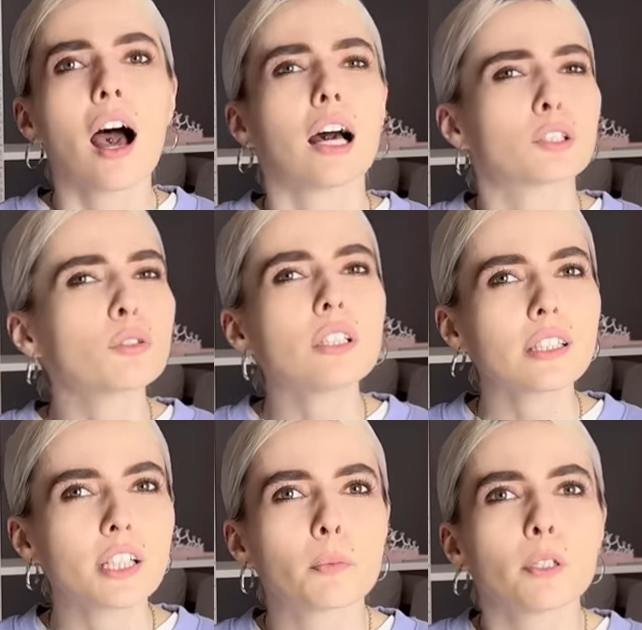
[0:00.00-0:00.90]
Откуда
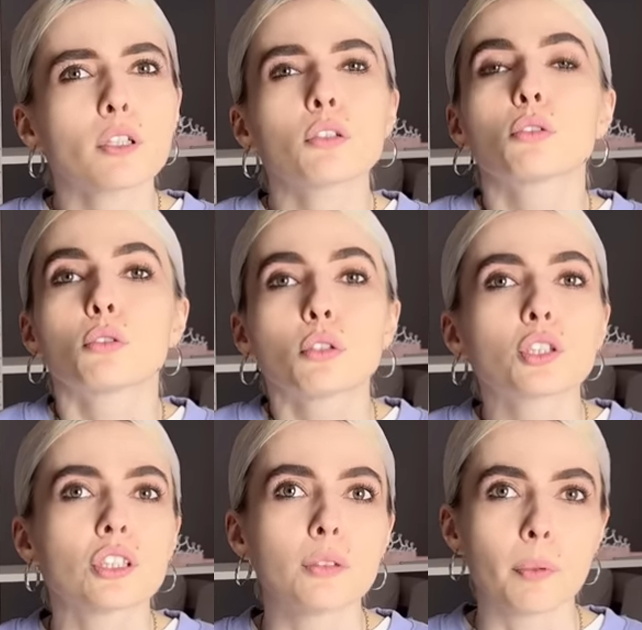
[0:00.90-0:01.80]
она их берет,
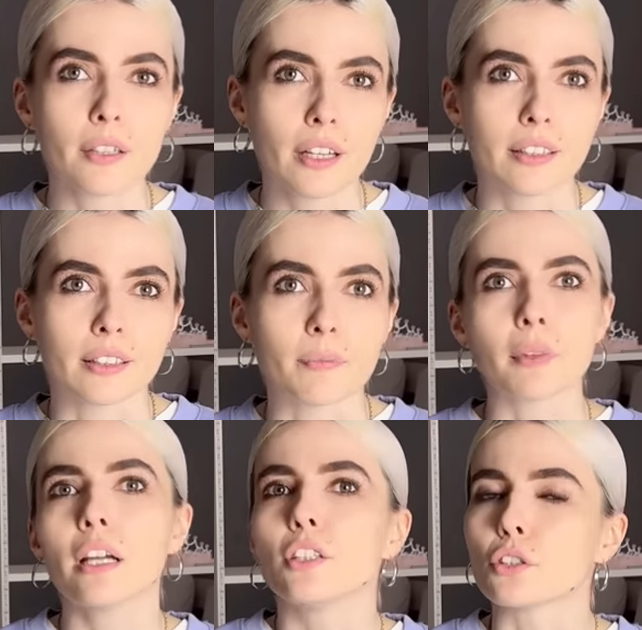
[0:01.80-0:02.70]
тоже непонятно.
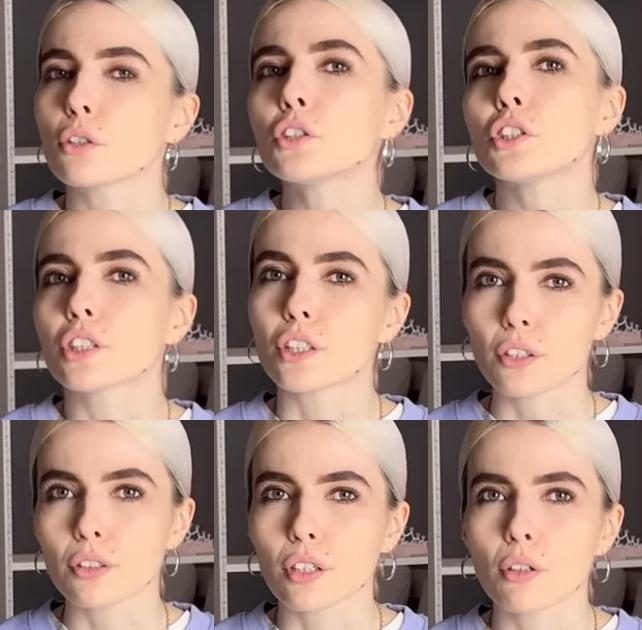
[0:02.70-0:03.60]
Источники
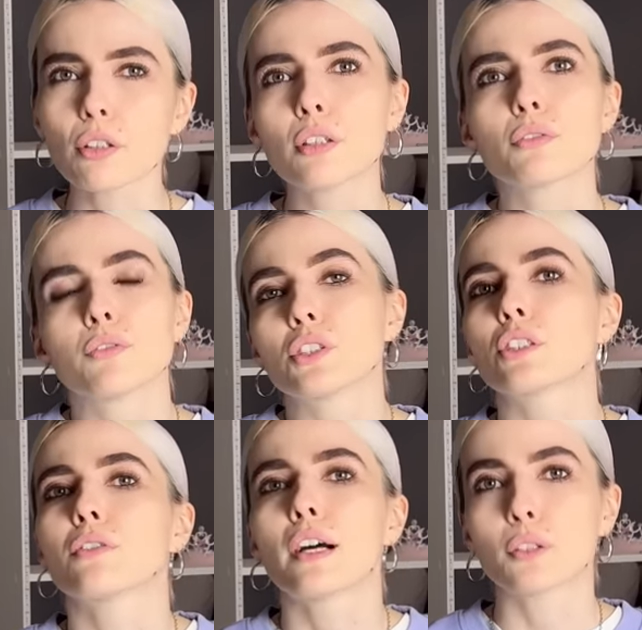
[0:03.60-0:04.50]
ее доходов
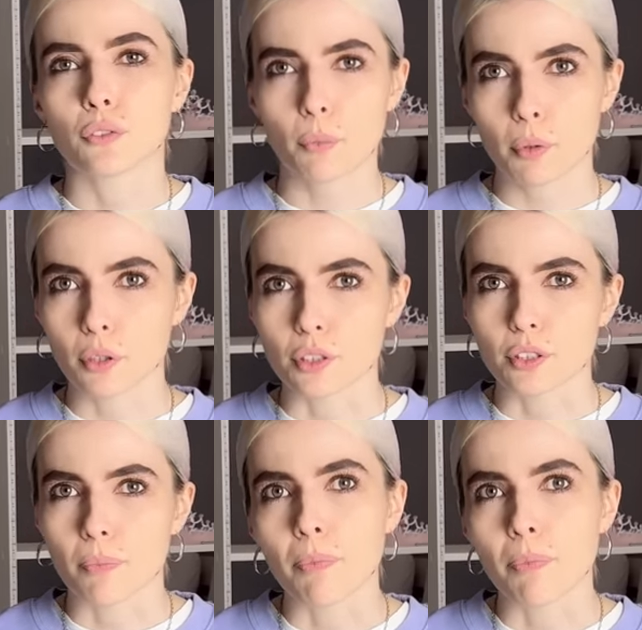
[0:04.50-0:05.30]
вызывают вопросы.